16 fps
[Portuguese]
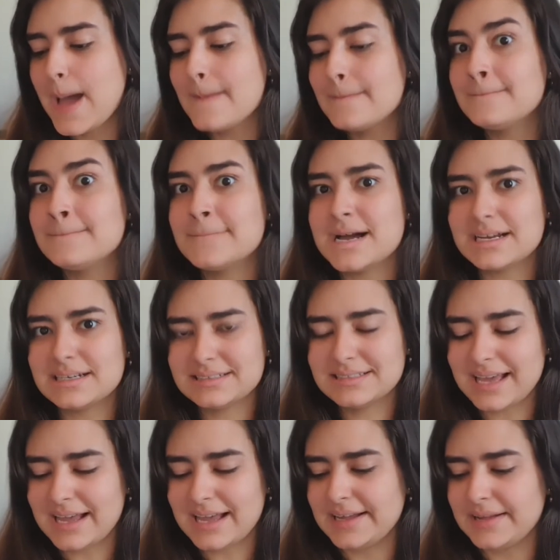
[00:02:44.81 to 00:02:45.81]

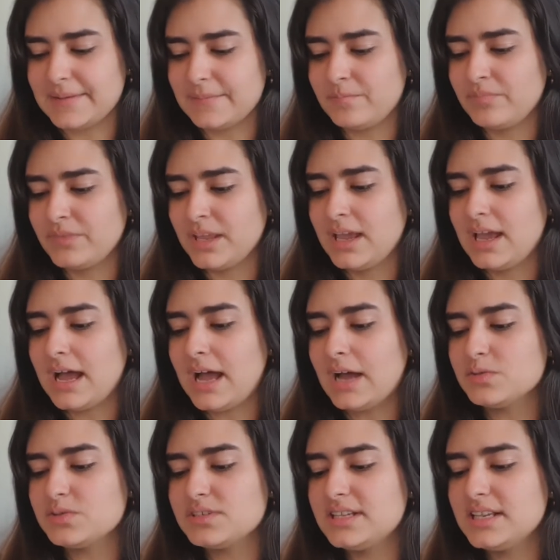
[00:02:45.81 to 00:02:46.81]
Manga
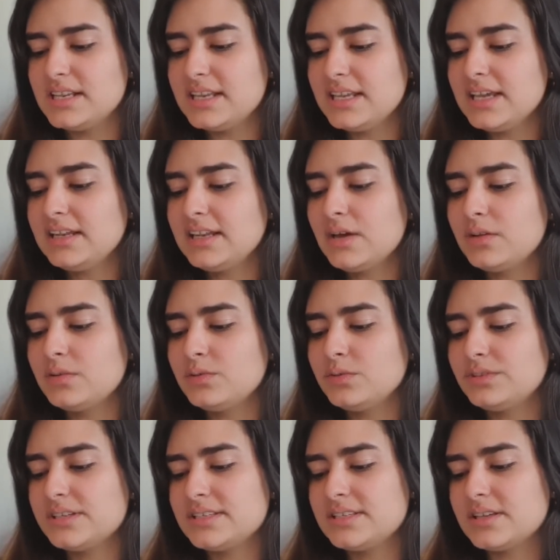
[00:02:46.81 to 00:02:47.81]
Auxilia na
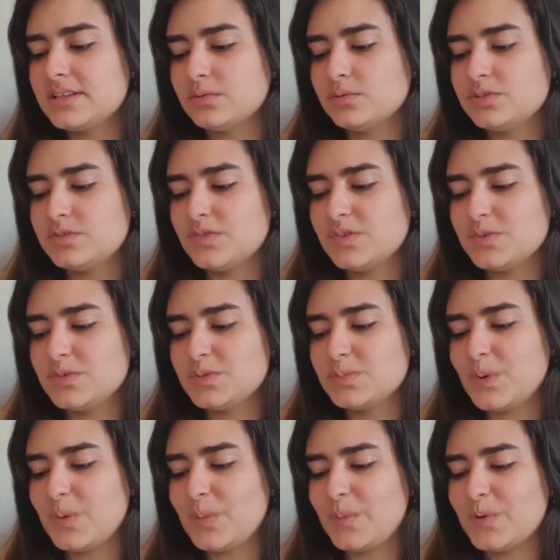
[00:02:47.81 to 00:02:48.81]
nutrição dos fios,
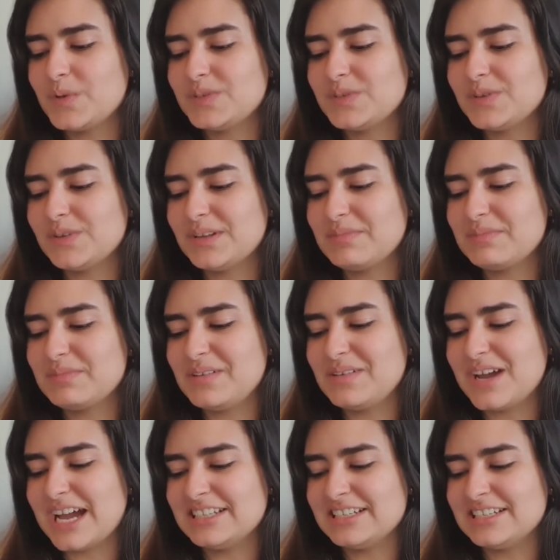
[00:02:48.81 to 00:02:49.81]
proporciona brilho
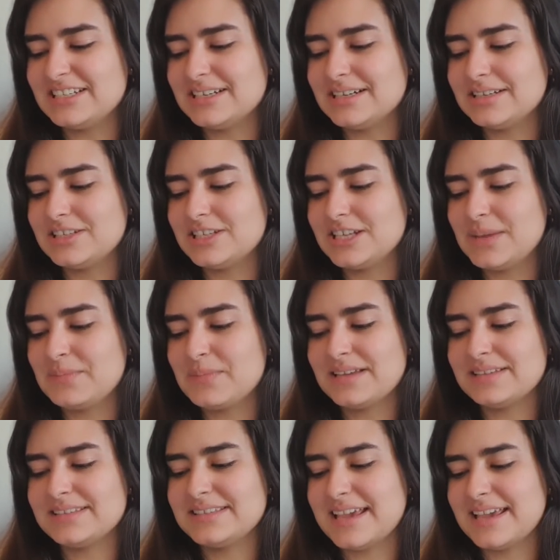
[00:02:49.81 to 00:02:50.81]
radiante e
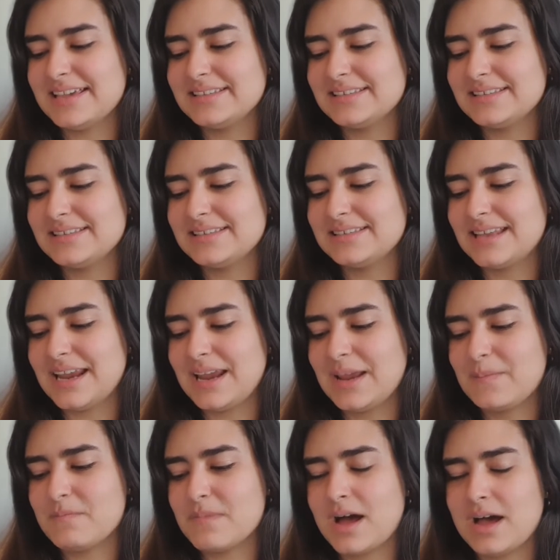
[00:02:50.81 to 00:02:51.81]
maciez
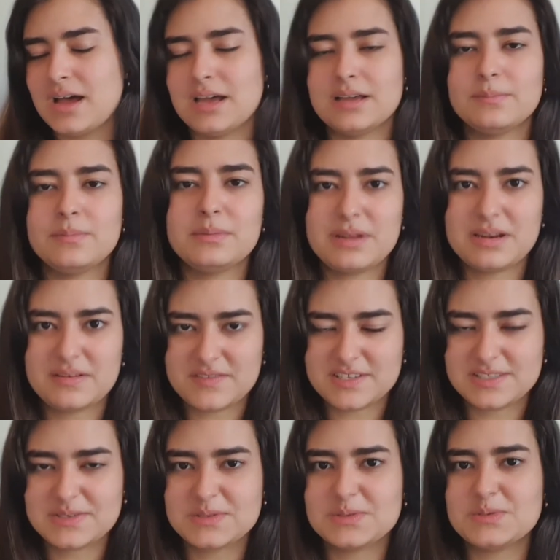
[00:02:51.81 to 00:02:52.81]
extrema. Primeira
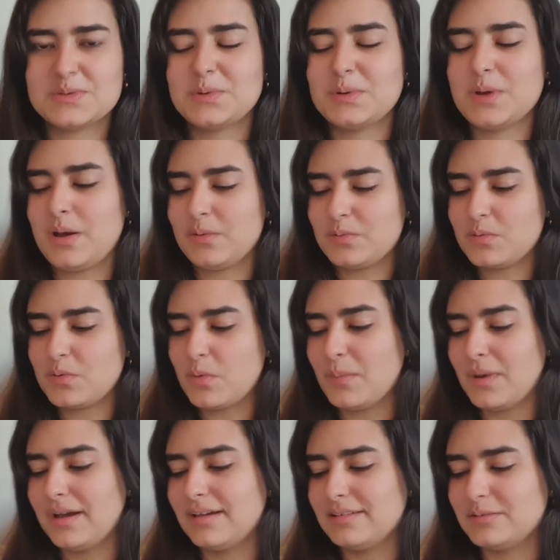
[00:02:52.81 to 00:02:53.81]
vez que uso algo com
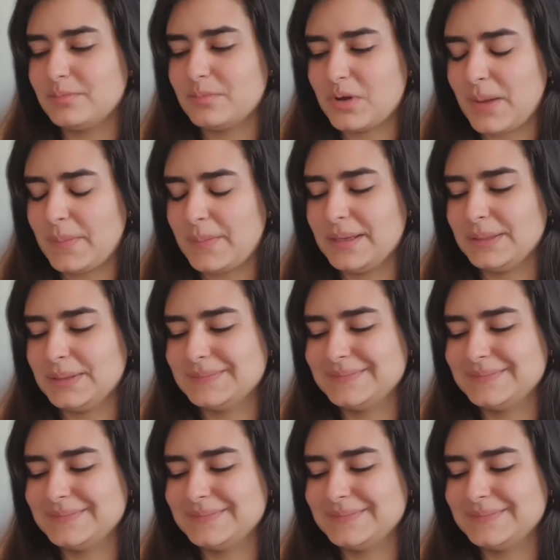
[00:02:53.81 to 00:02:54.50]
manga no meu cabelo.